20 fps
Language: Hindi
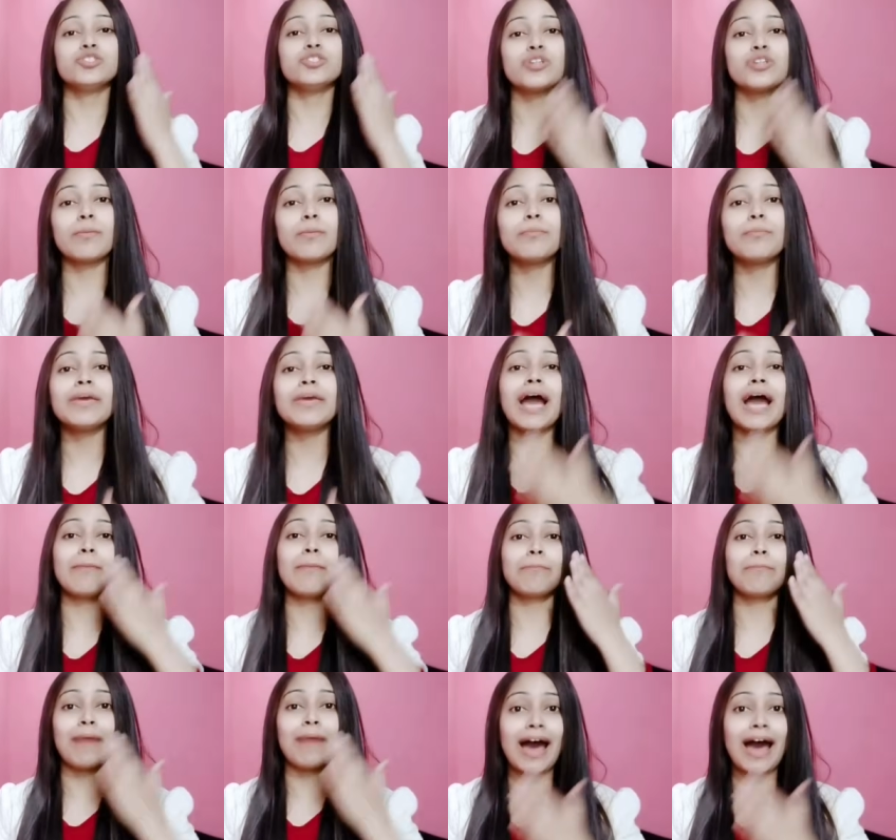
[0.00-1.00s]
जब भी
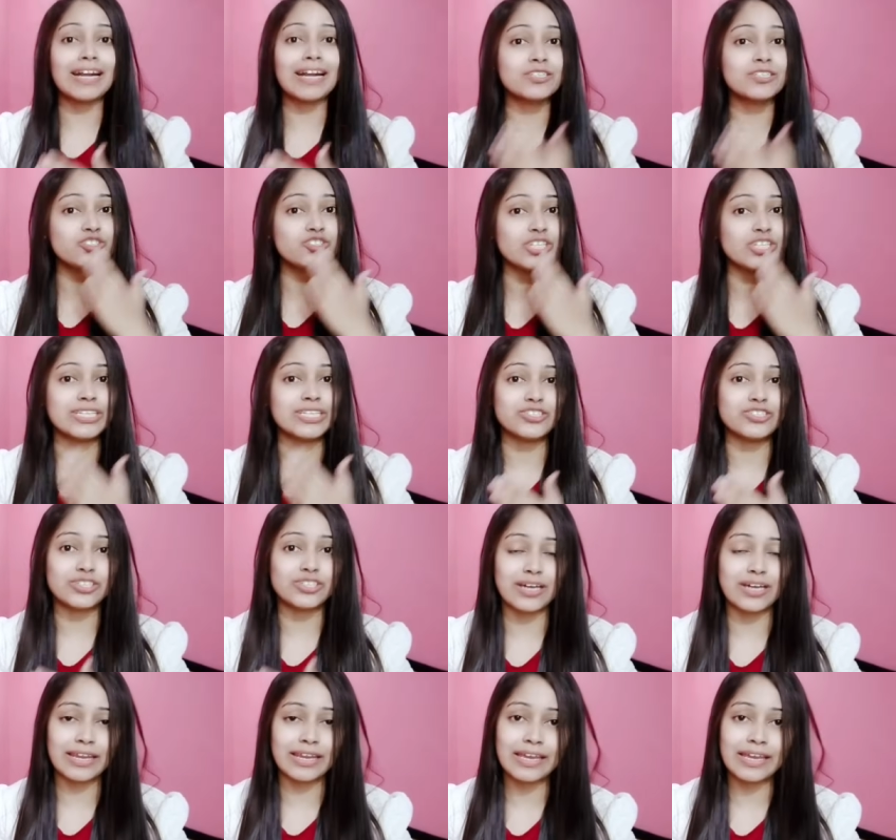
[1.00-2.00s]
आप पैड चेंज
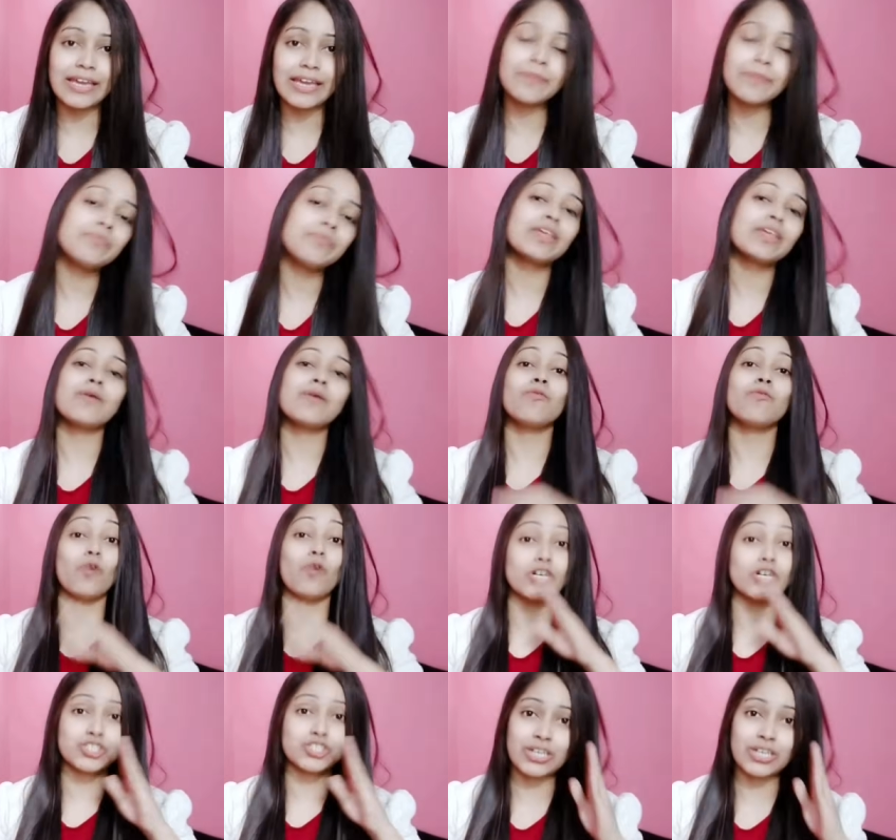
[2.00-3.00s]
करें
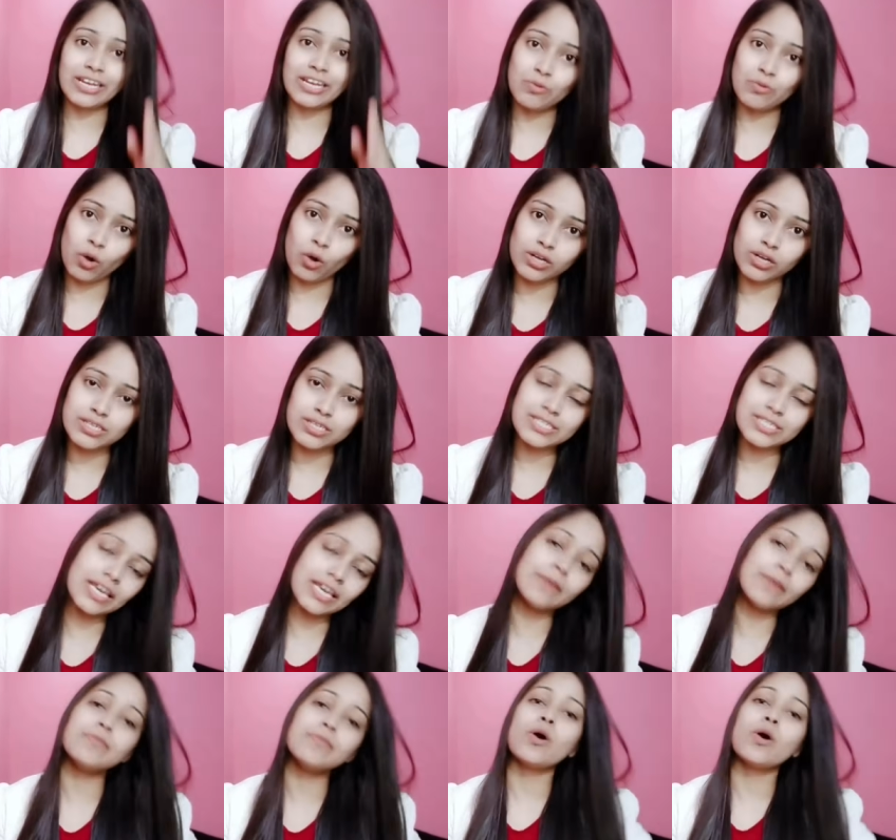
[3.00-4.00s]
वॉश करें वॉटर
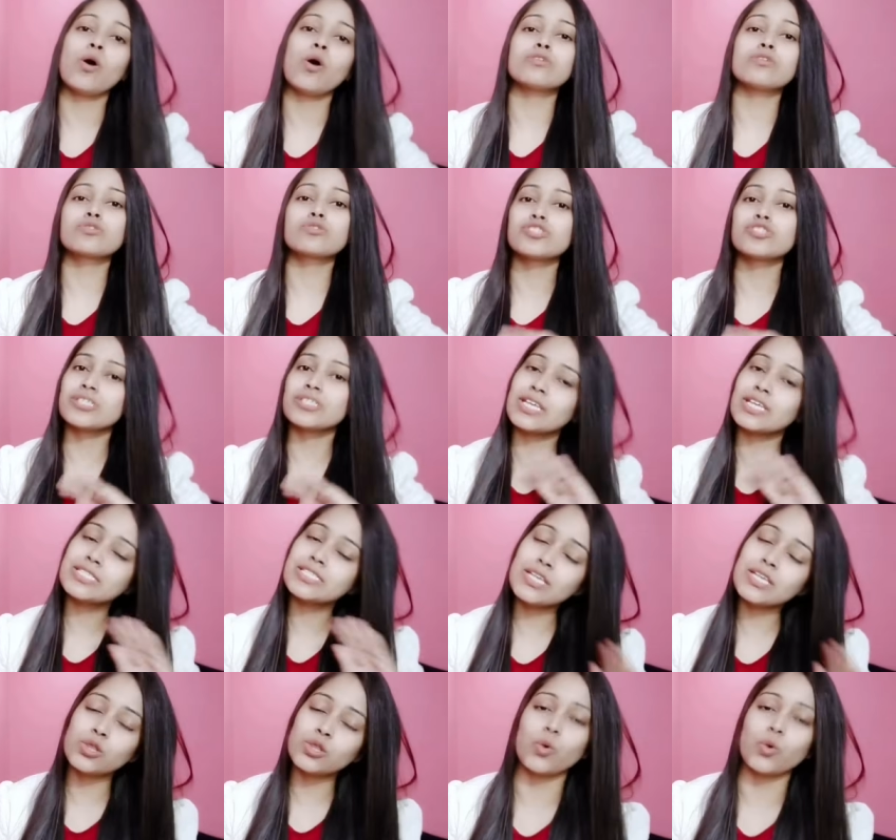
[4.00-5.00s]
से और उसको अच्छी तरह
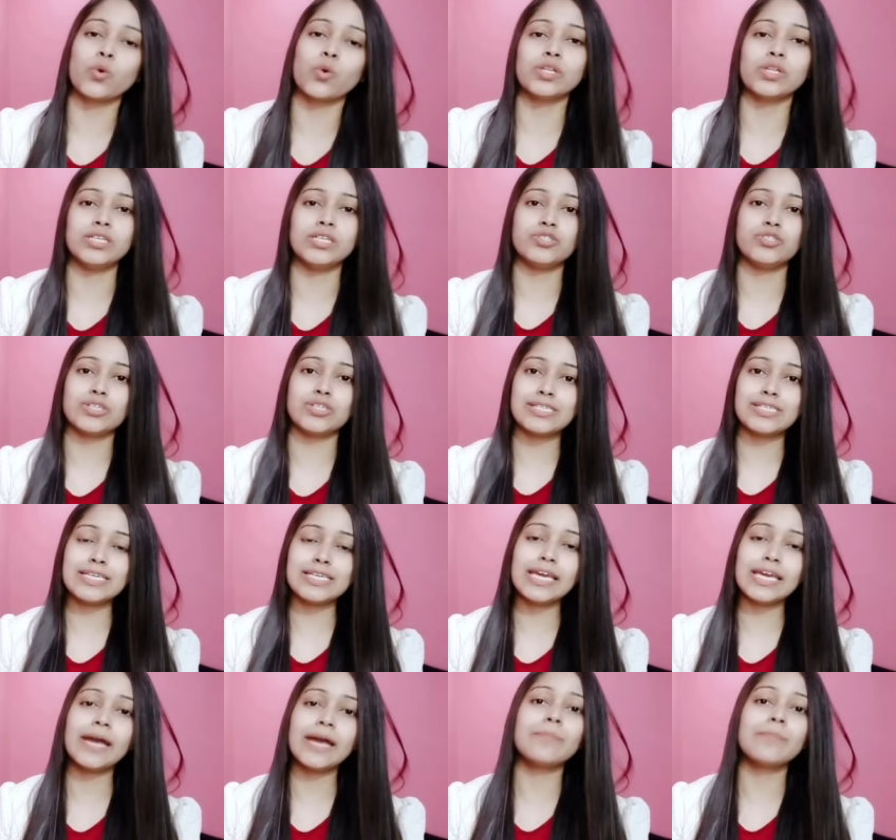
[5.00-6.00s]
से धो दीजिए
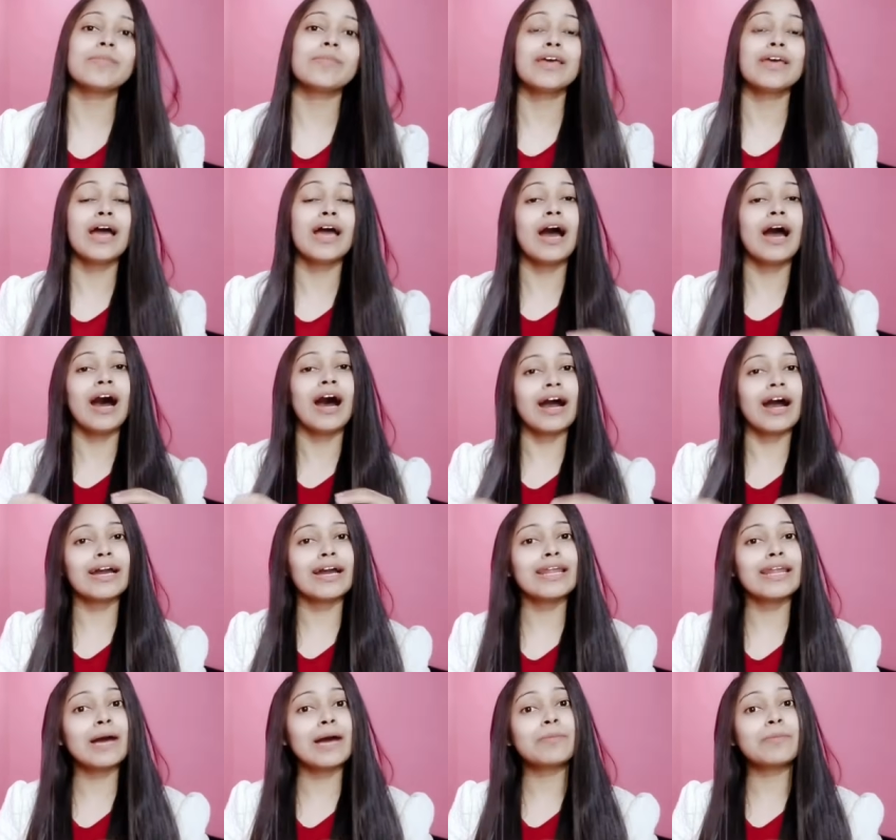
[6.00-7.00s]
ठीक है
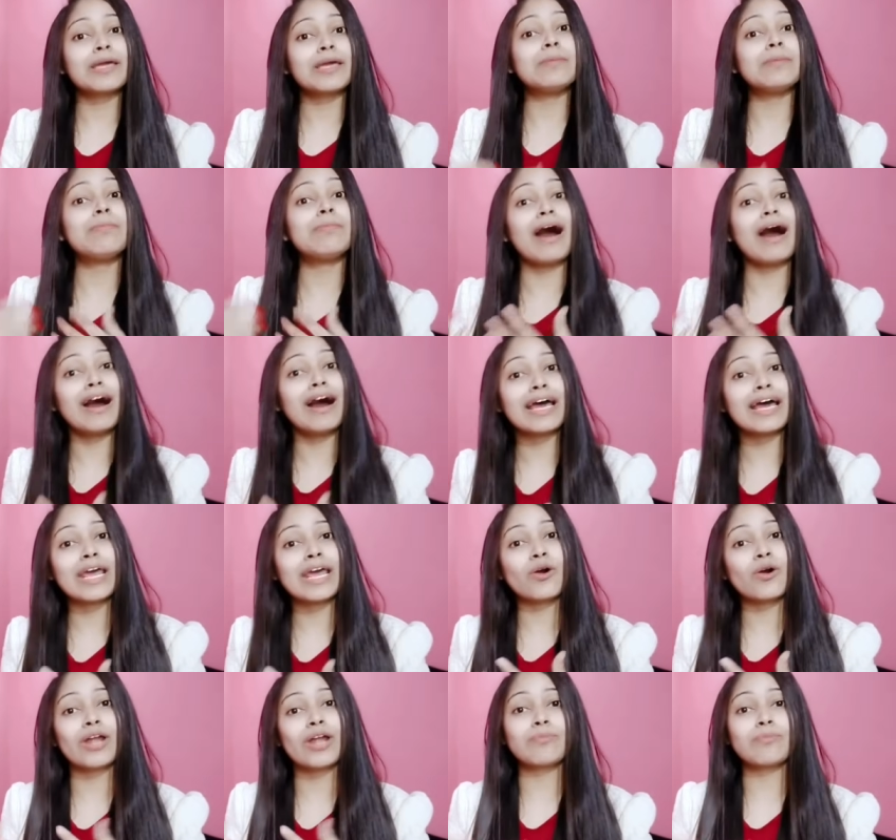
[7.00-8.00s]
अगर आप कहीं बाहर
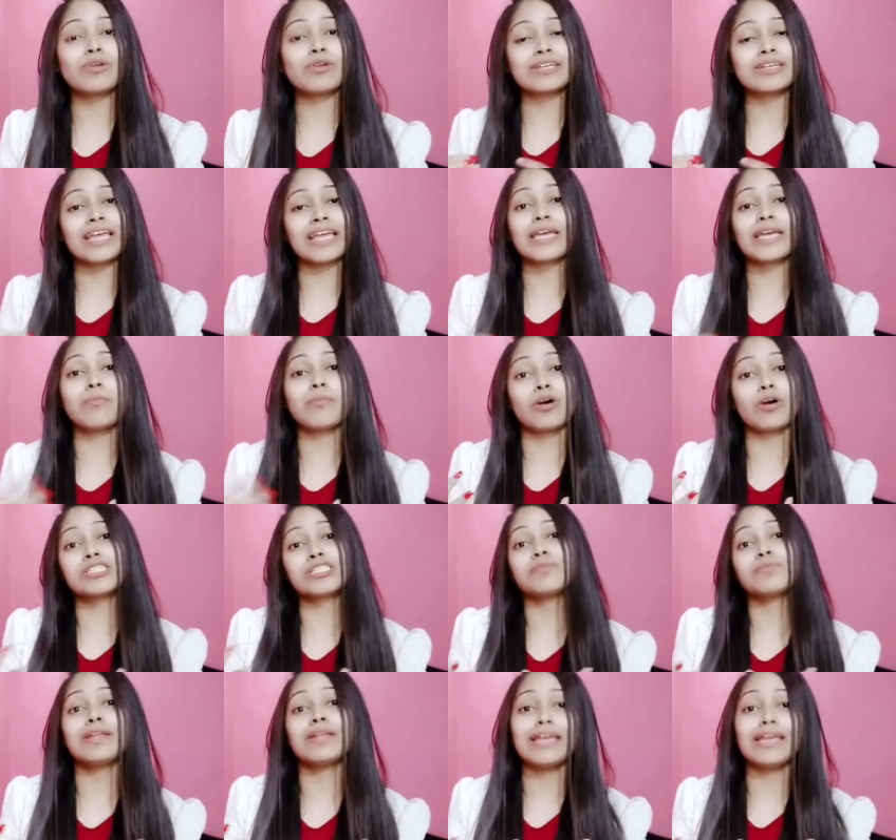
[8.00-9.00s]
है और आपको लगता है कि
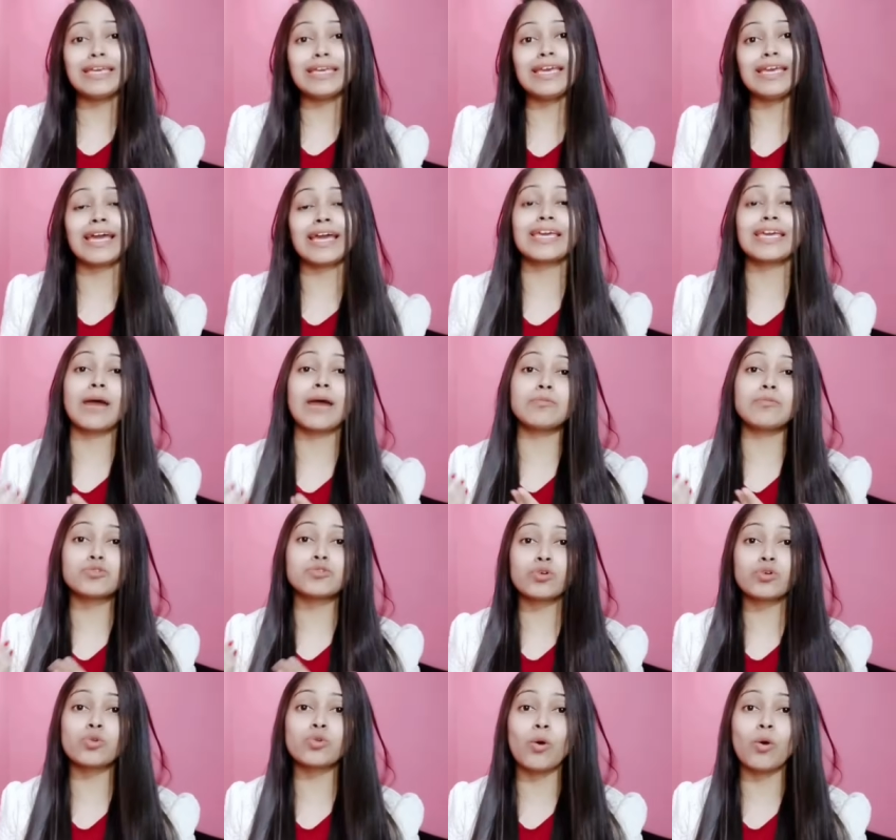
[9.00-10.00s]
पॉसिबल नहीं है कि आप
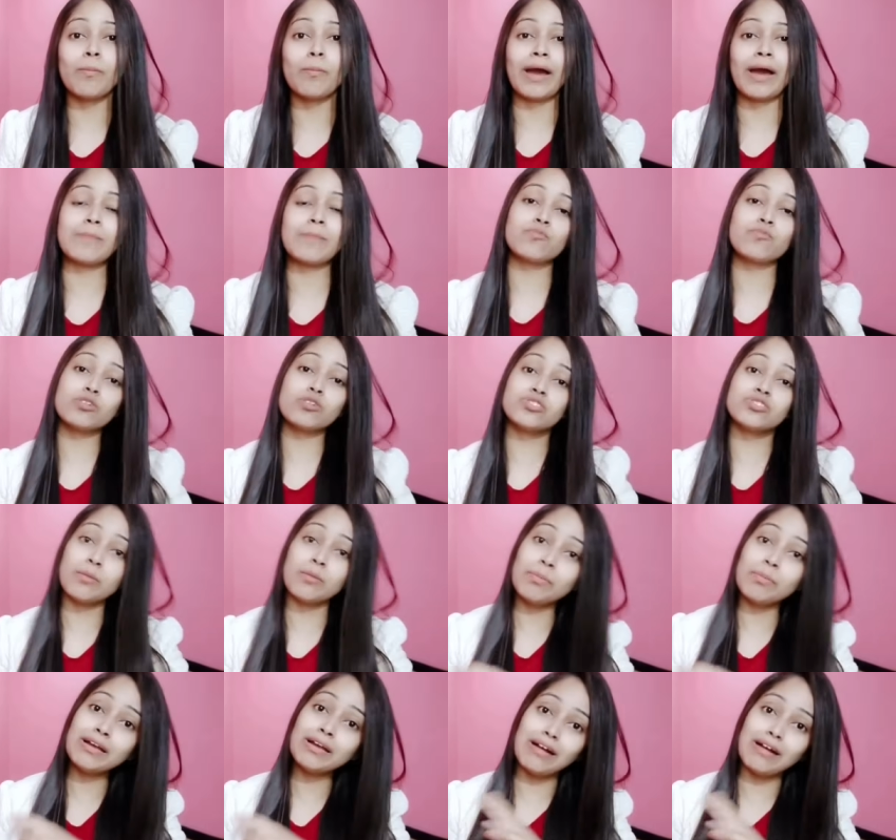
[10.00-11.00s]
उसको धो पाए तो
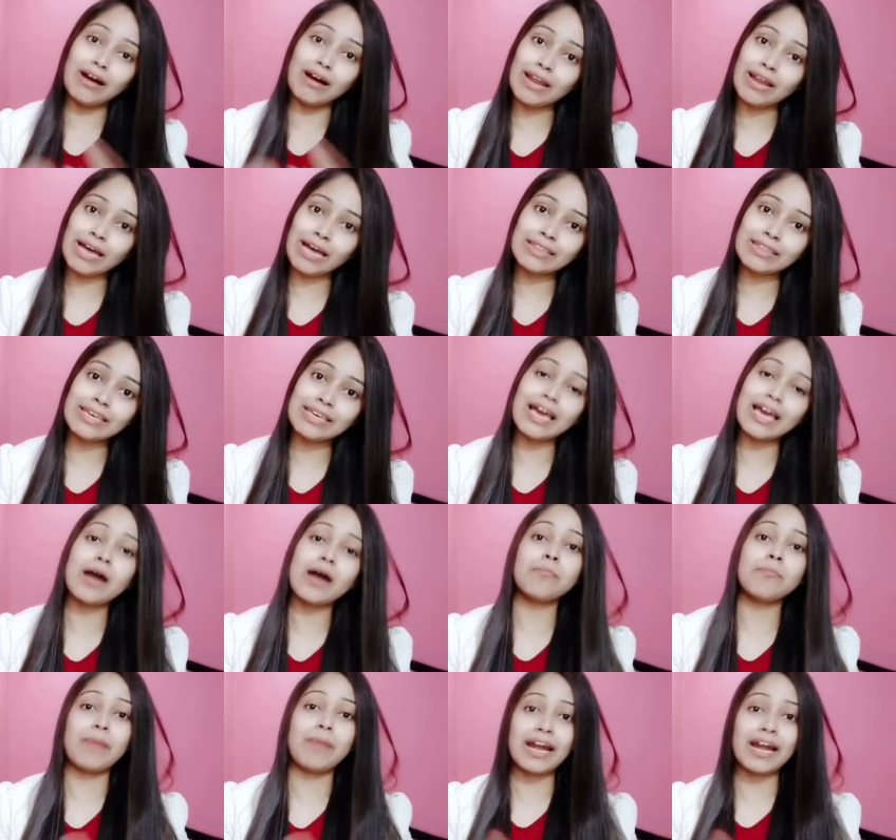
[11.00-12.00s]
जब भी घर आती है
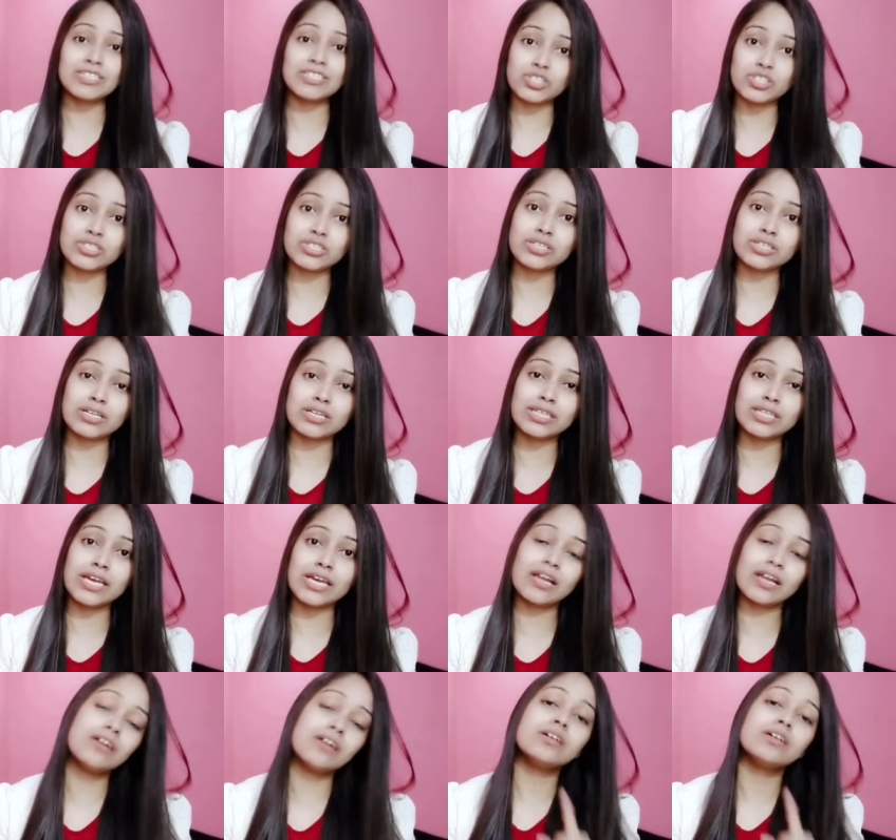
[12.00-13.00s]
आप पैड चेंज करती
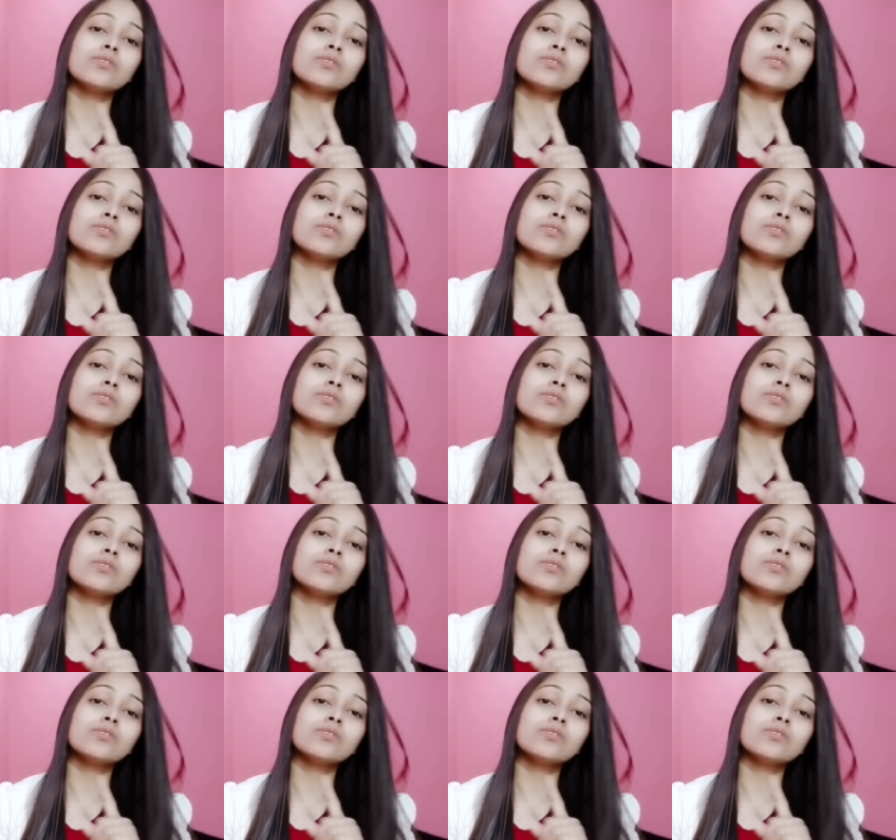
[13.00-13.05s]
है ना